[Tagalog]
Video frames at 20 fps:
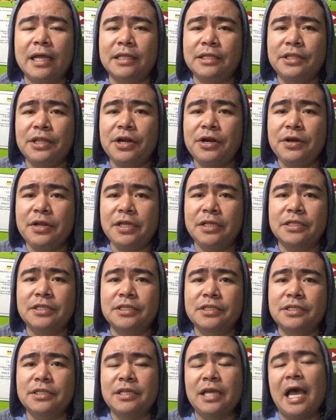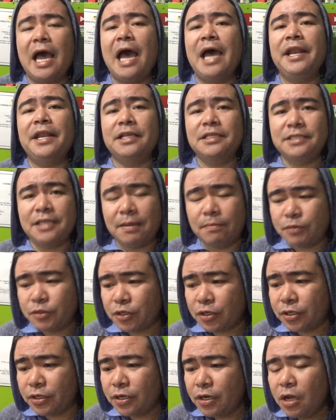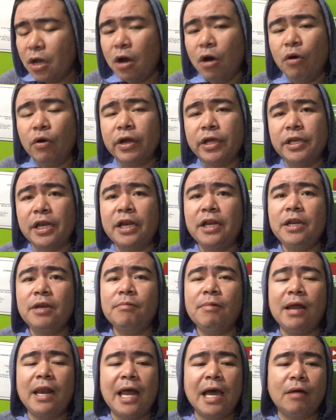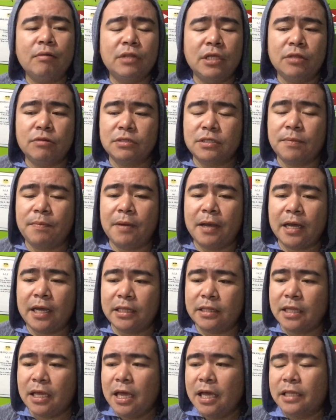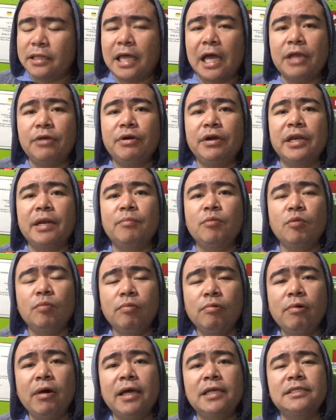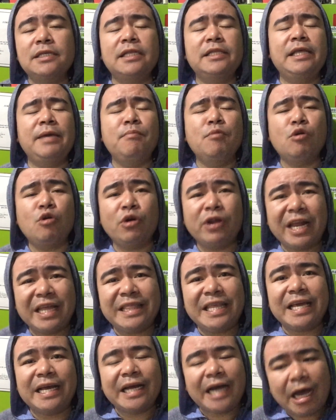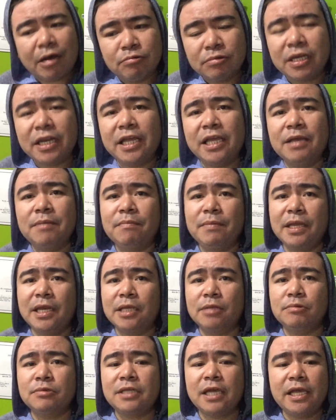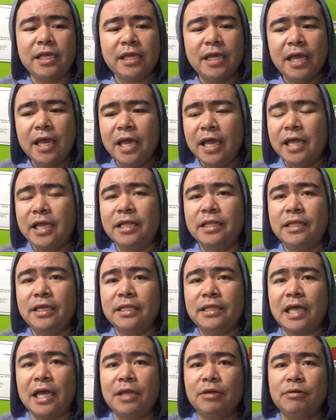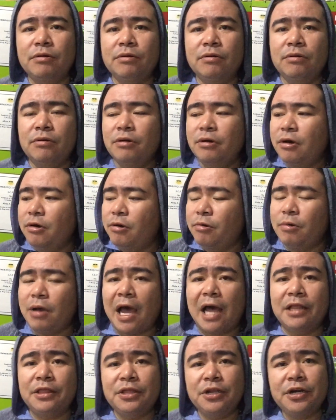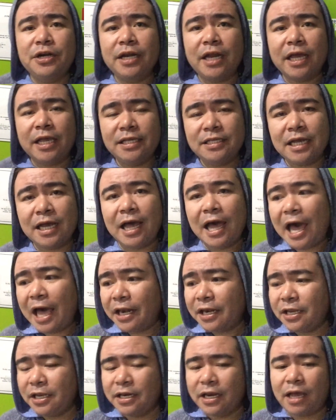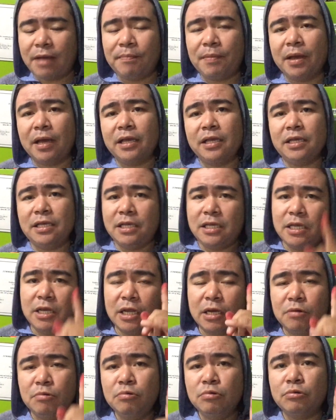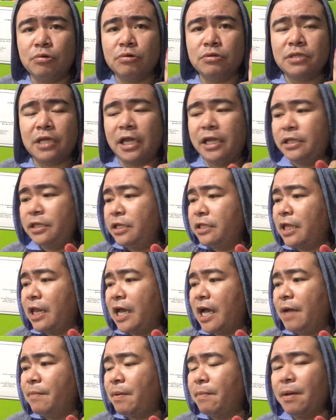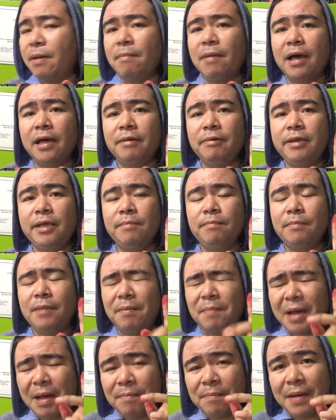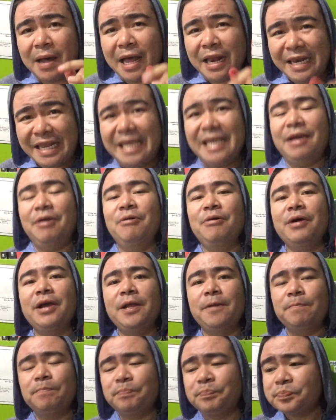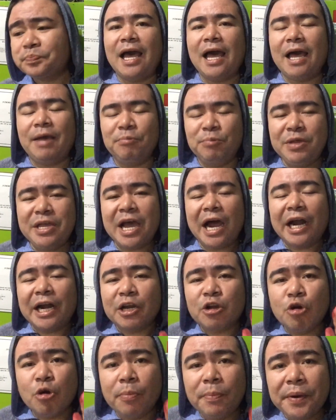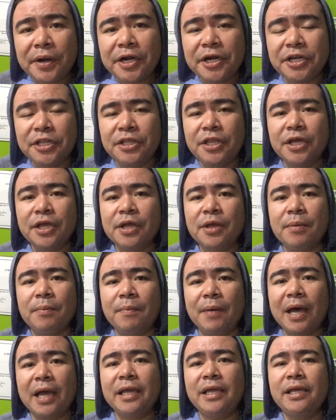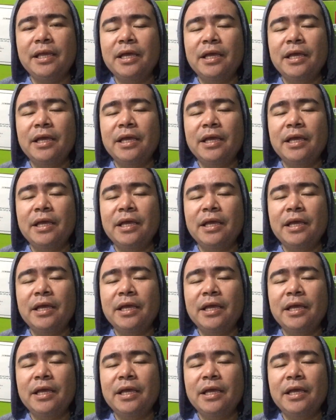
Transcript: there is an exemption. Okay, naniniwala ako dito sapagkat tayo ay nabubuhay sa democratic country. Meaning to say, hindi tayo under ng isang hari na kapag nag-utos ay hindi talaga mababali. mababali. Okay, we are governed by